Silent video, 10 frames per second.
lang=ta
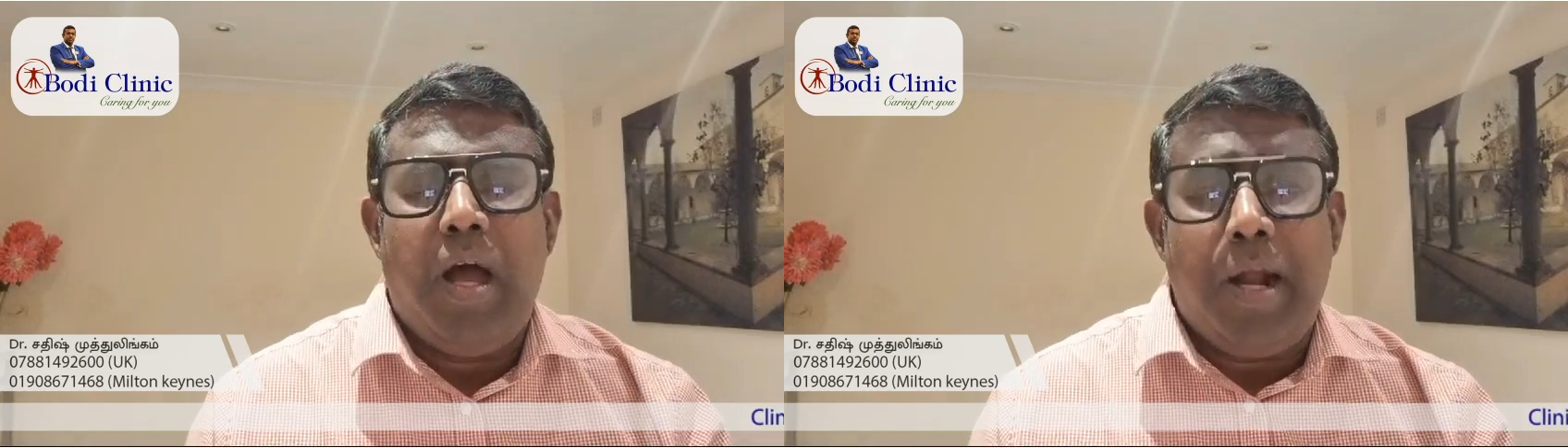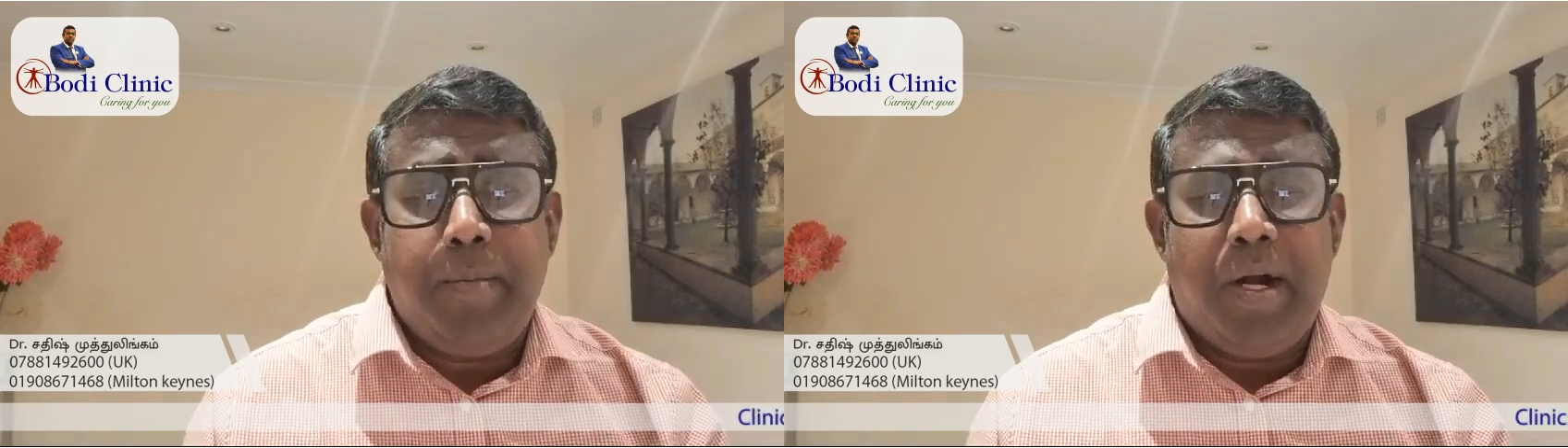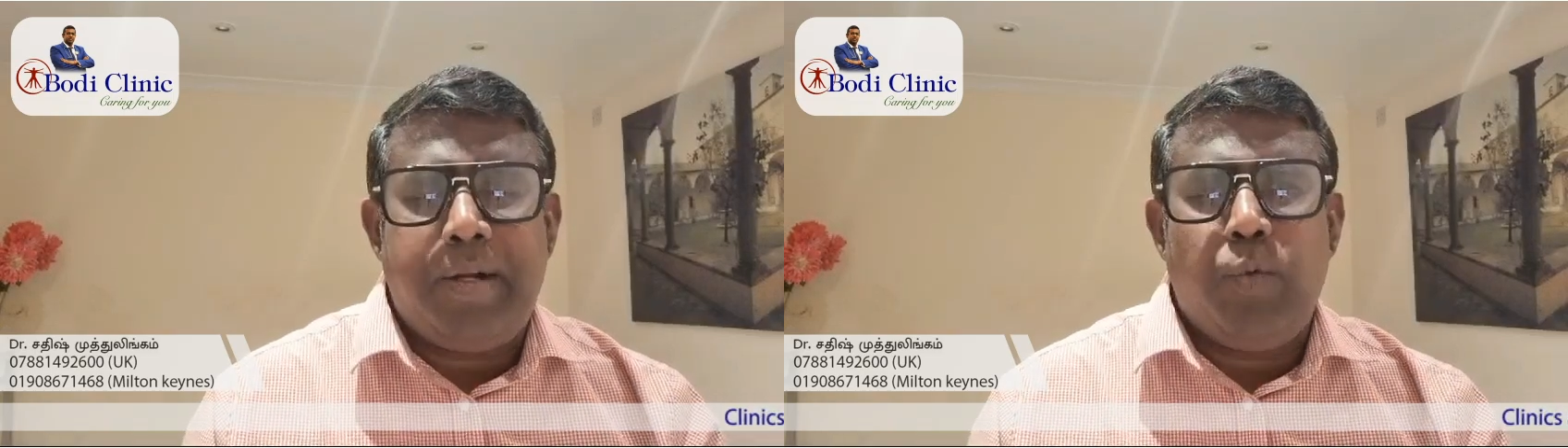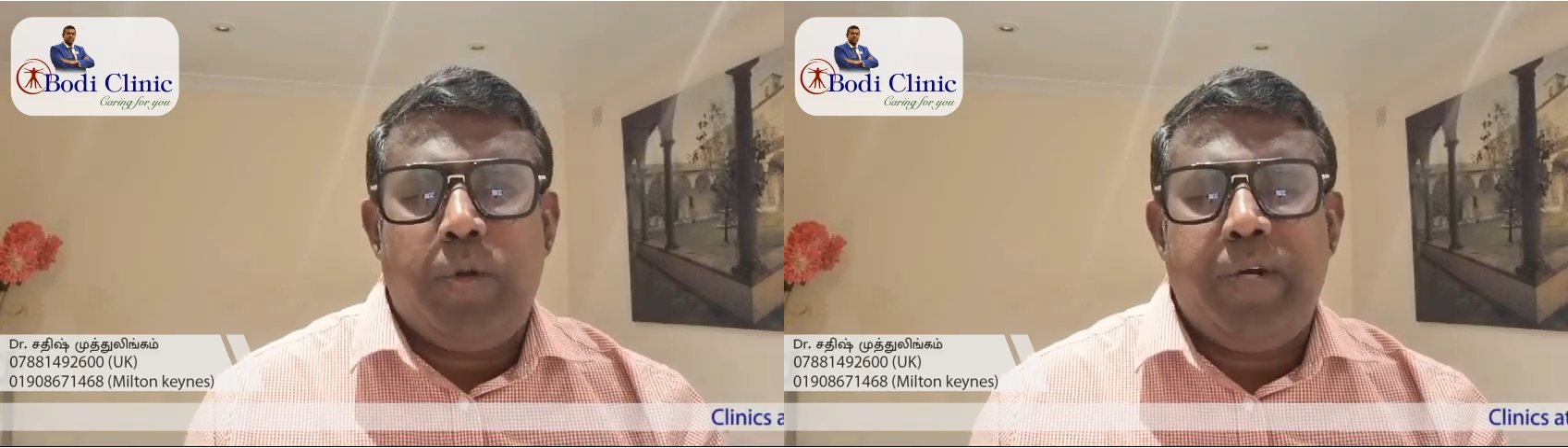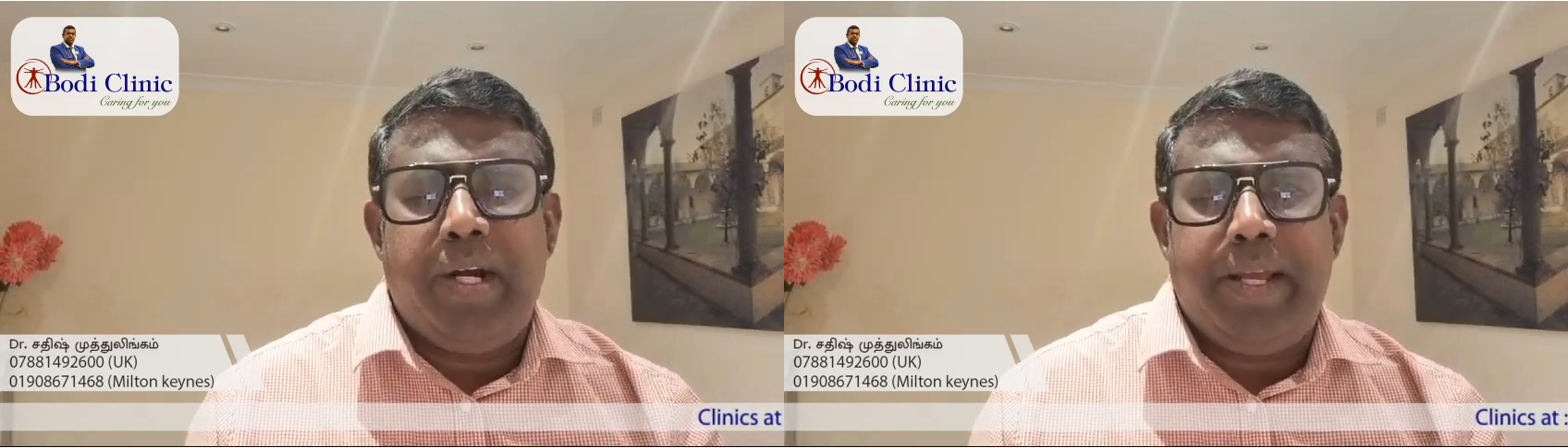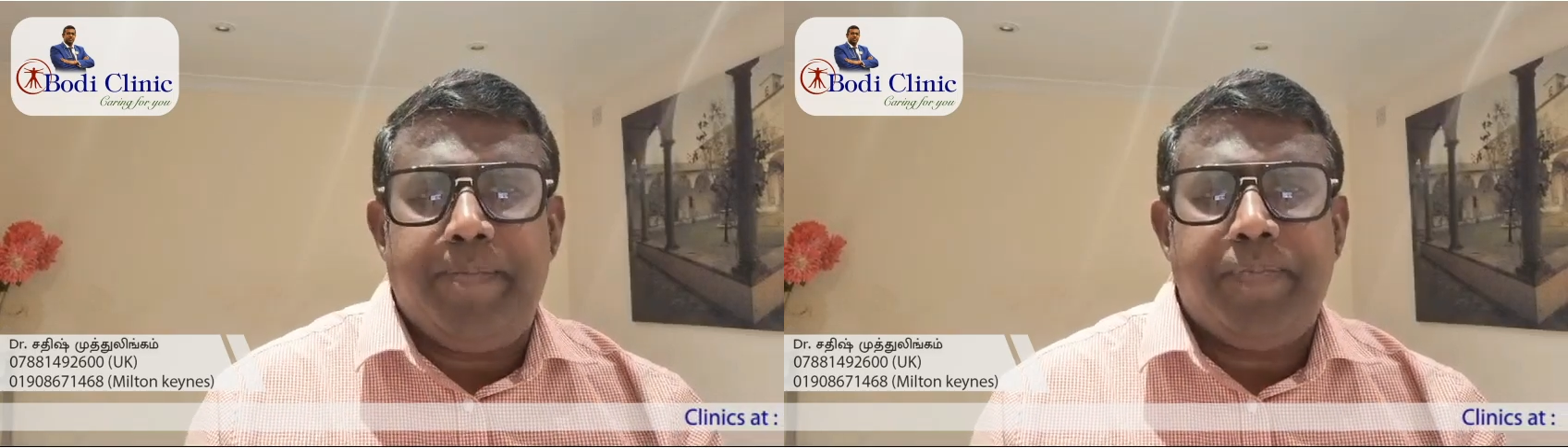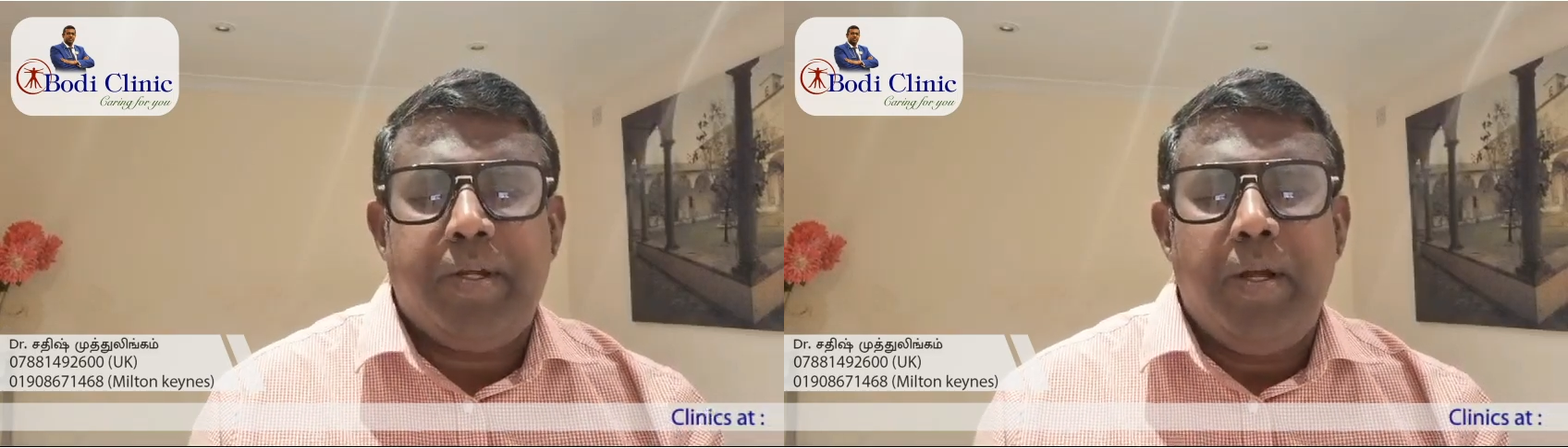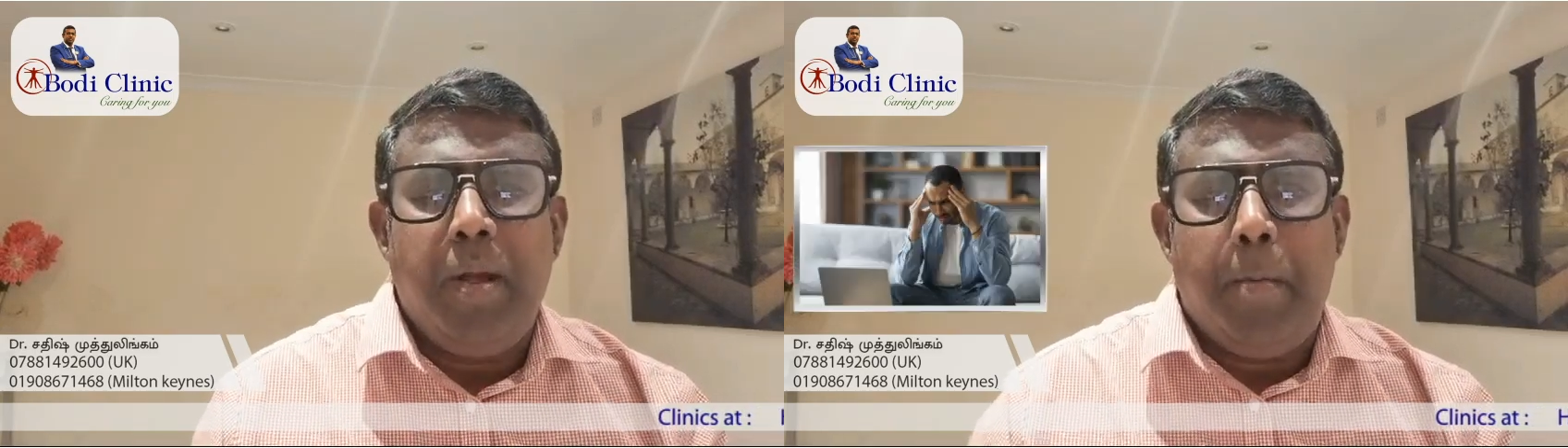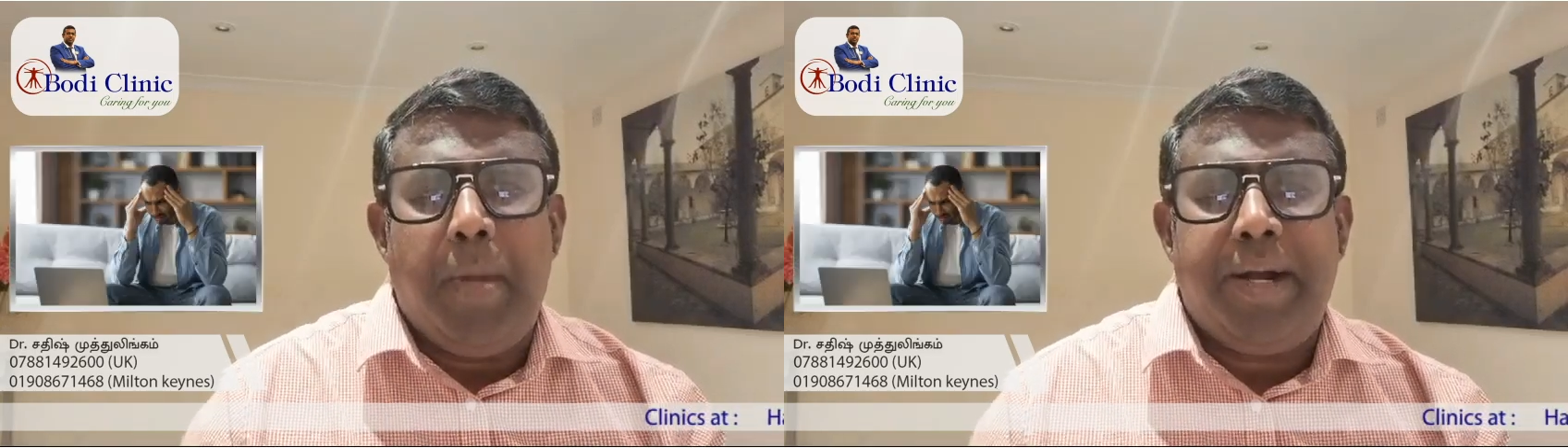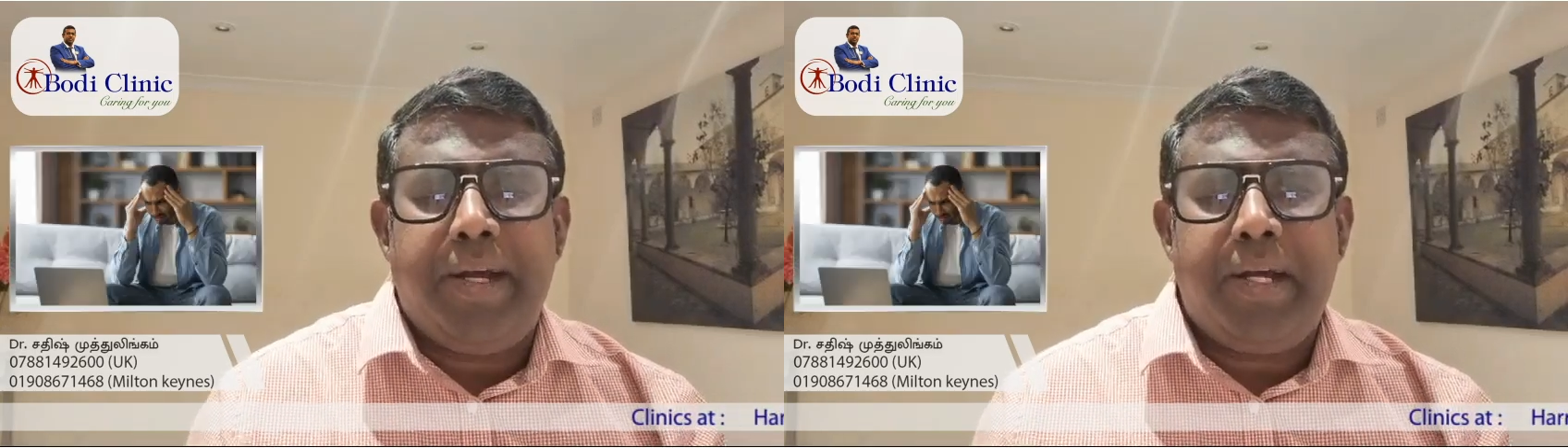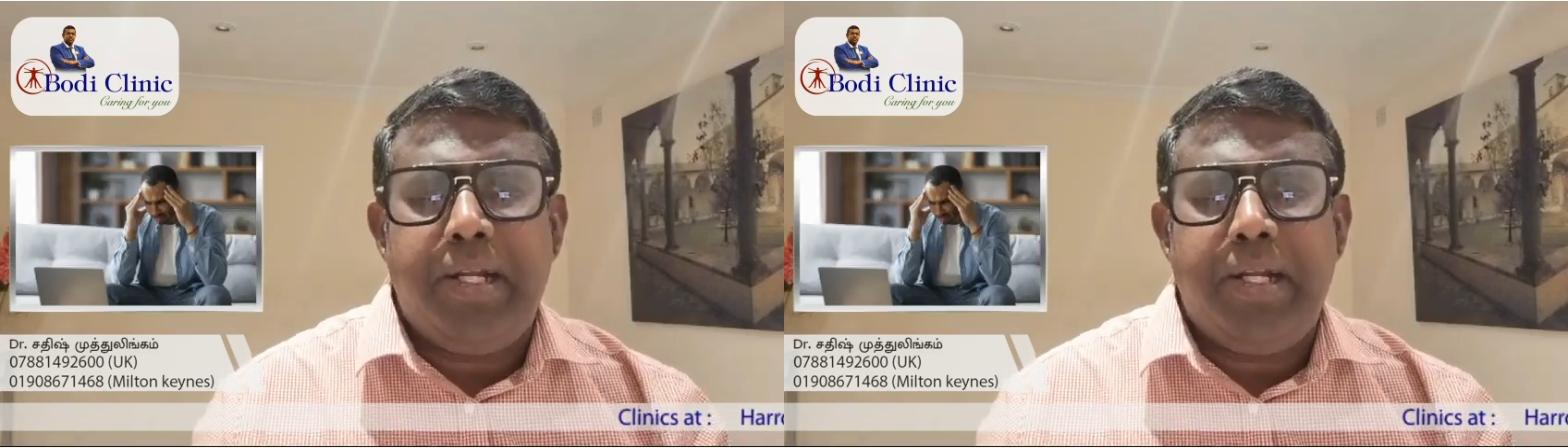அன்பான உறவுகளை மன